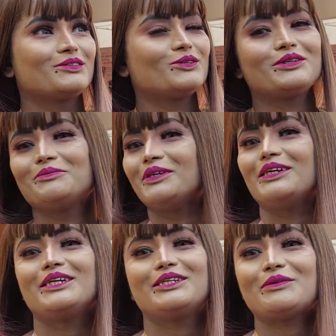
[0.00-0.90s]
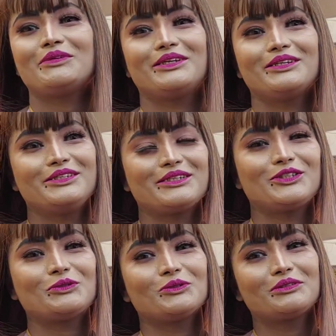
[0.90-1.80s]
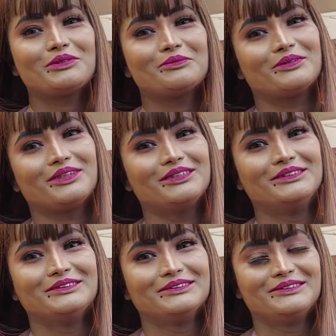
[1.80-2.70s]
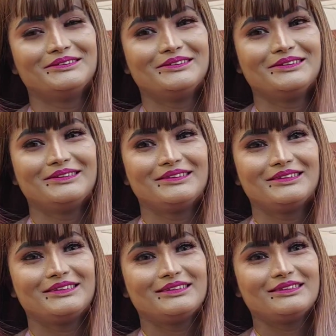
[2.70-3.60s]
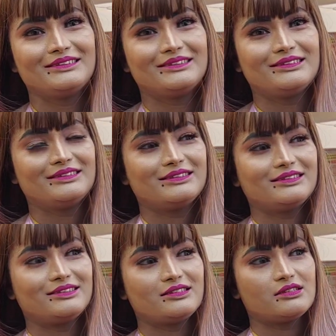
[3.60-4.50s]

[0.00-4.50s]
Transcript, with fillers: সরি ভাই এটা আমি এটা নিয়ে কিছু বলতে পারবো না না আপনার কি মনে হয় কি মনে